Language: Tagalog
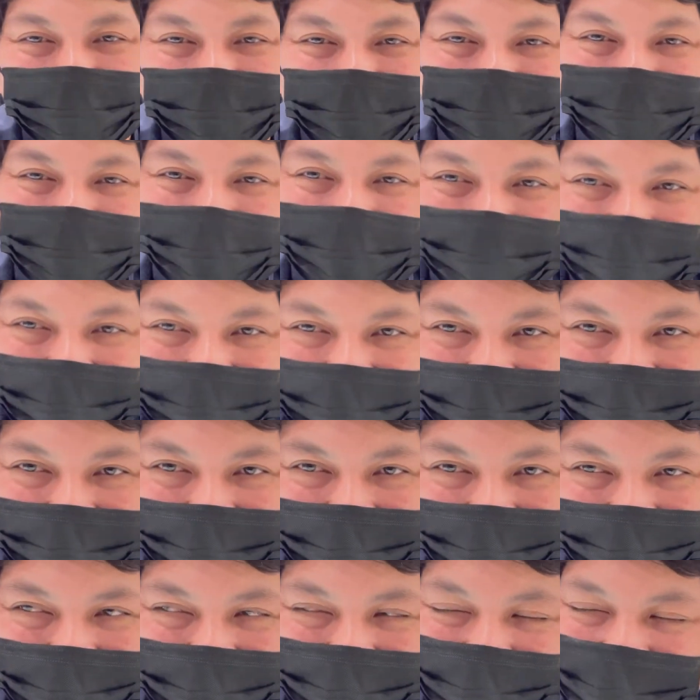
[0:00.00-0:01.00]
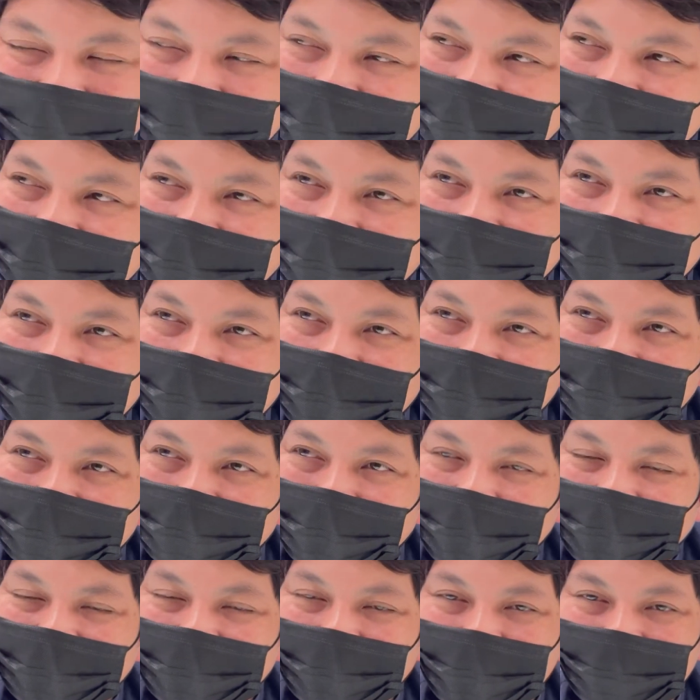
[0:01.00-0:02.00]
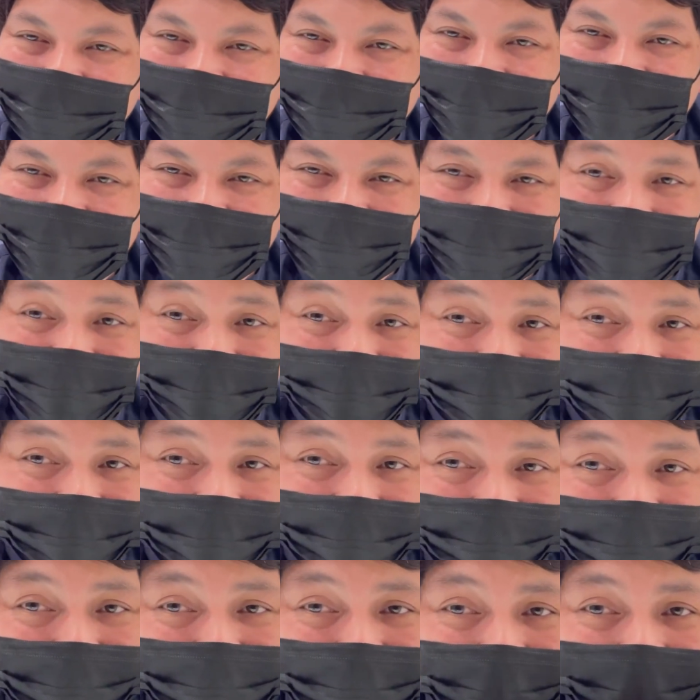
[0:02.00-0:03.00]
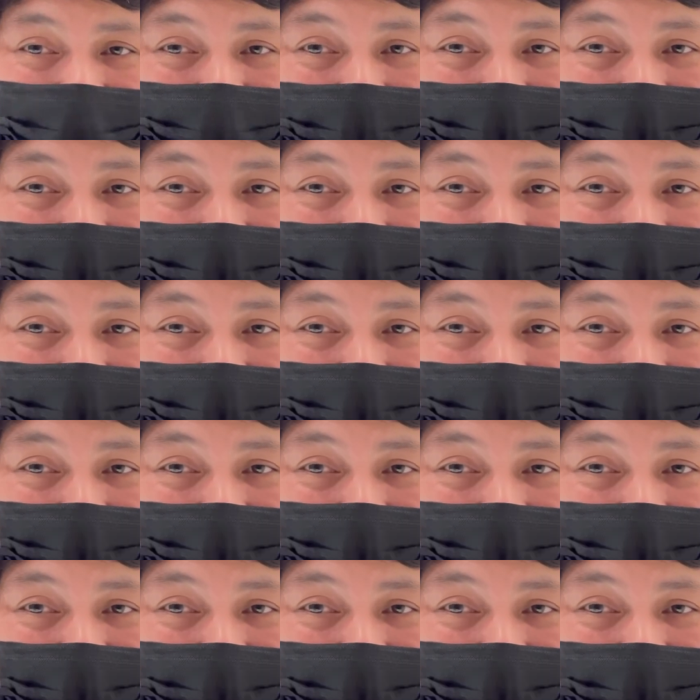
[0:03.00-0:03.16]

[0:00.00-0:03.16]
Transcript: nagmamadali ako kasi naka-break time lang ako that time.